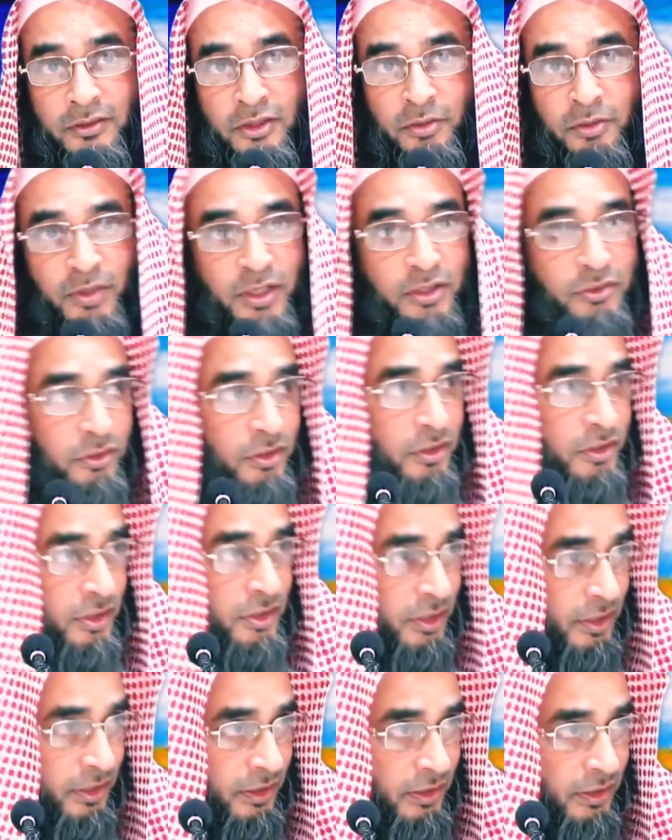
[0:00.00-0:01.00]
সময়
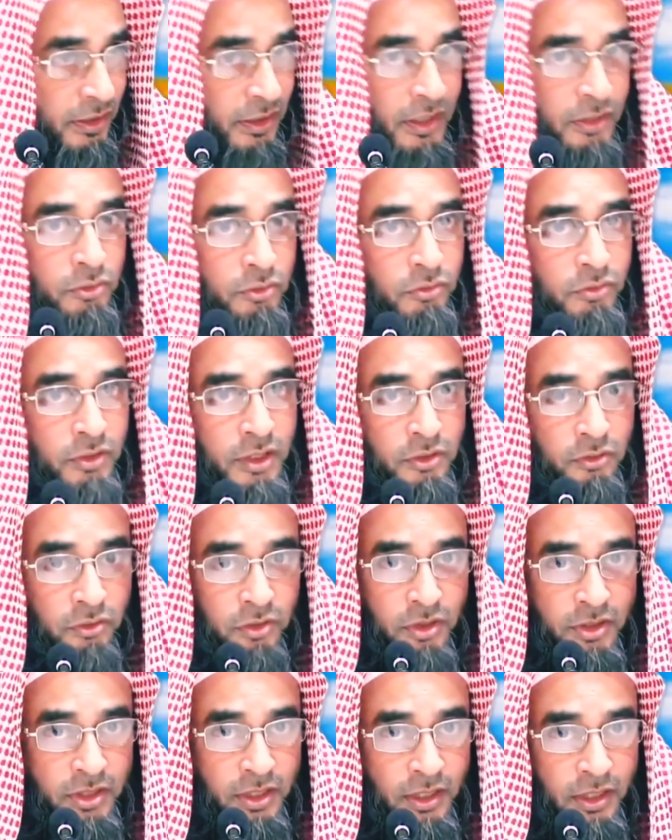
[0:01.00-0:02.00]
চলছে এই যুগটা
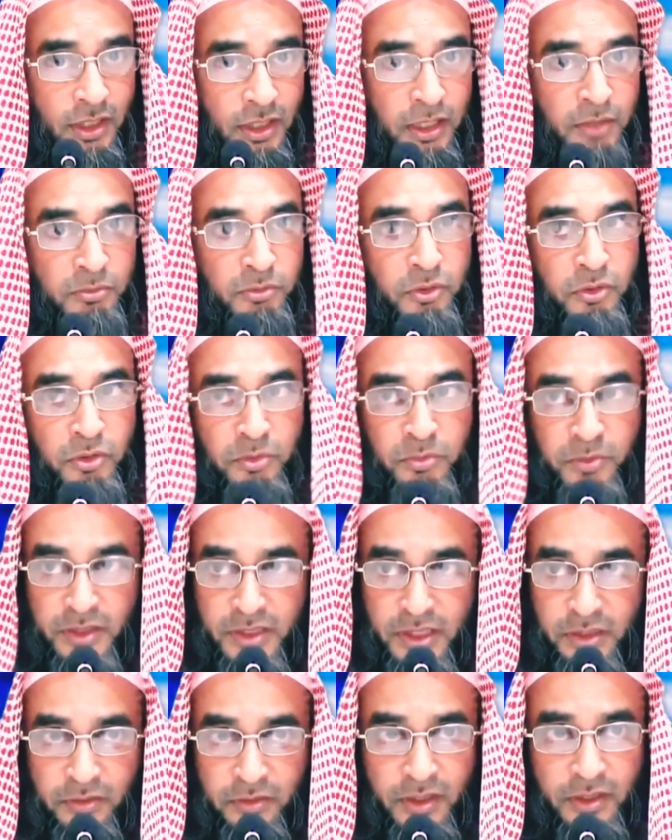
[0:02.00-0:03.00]
চলছে এলম
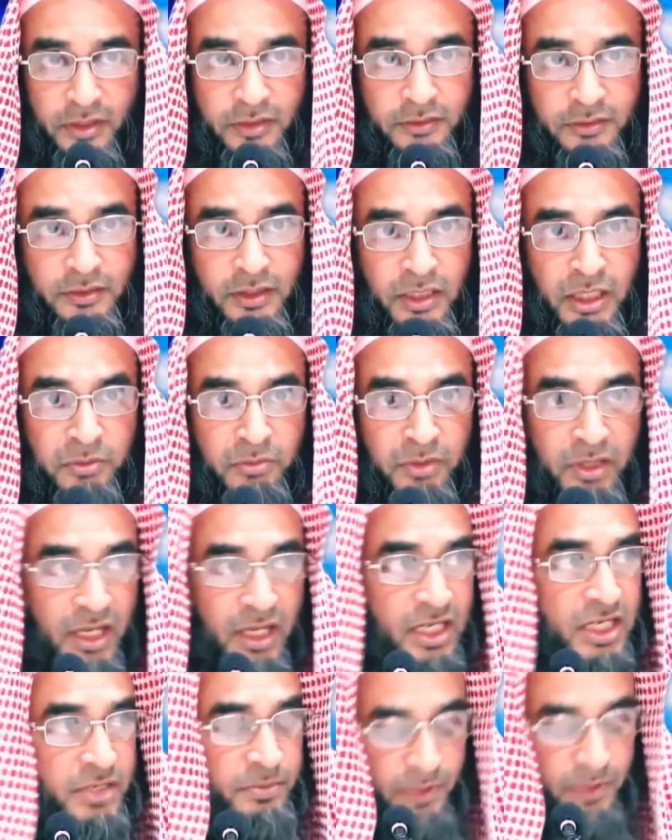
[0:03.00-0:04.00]
কমে যাওয়ার এলম
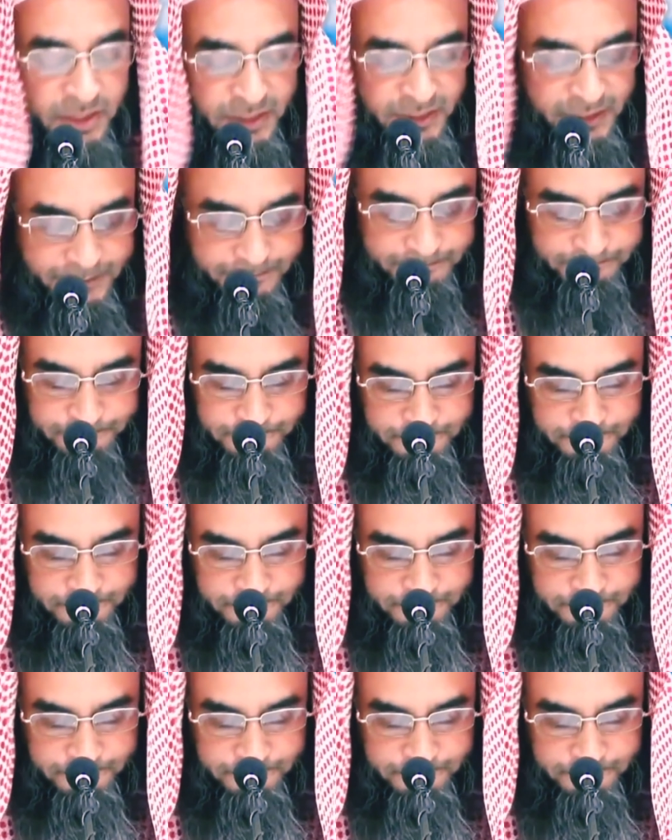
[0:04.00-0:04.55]
হ্রাস পাচ্ছে